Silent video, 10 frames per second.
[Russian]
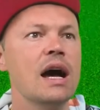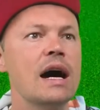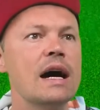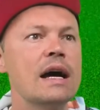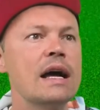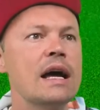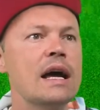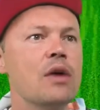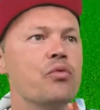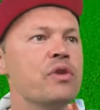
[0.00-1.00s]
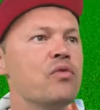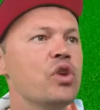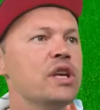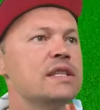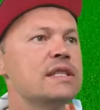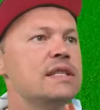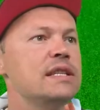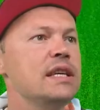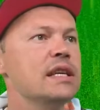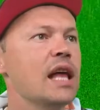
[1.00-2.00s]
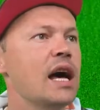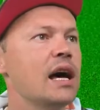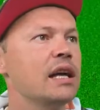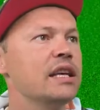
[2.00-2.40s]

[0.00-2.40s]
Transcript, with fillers: Ага, у него есть сила.